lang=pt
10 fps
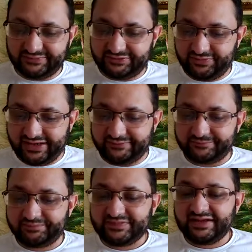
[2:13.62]
A que
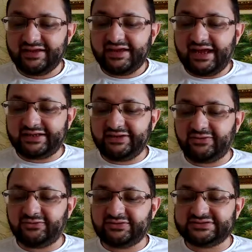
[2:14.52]
conclusão você
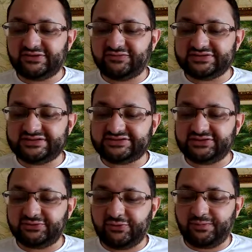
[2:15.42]
chegou para fazer a
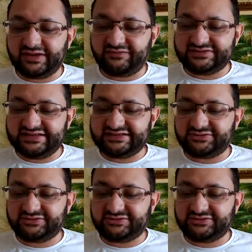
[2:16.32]
substituição?